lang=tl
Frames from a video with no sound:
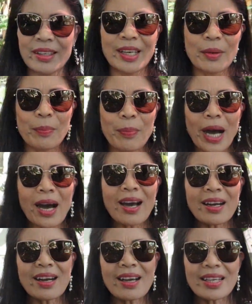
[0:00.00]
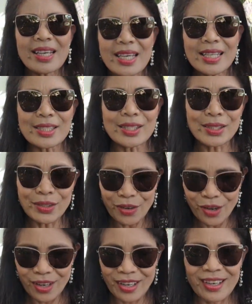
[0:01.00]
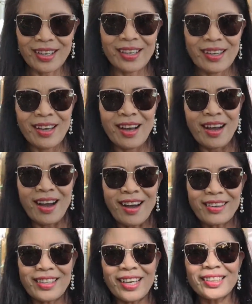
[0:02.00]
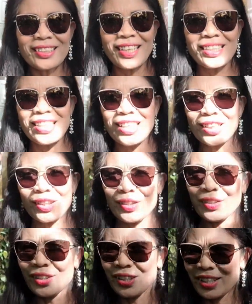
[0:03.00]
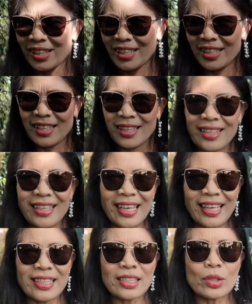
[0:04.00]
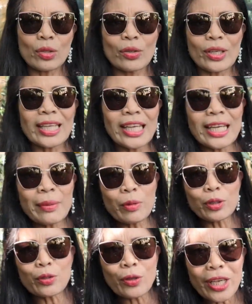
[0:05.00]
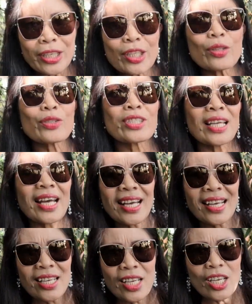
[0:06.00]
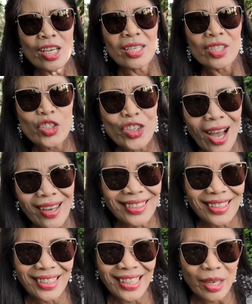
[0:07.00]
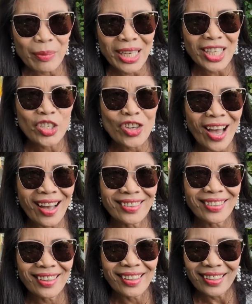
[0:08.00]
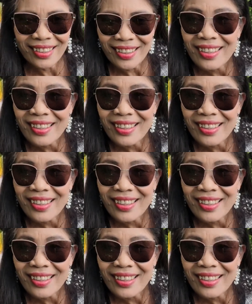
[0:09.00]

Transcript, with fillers: Yan, paraiso. Ang ganda dito. Yan, so ililibot ko kayo dito sa jungle ng mga jungle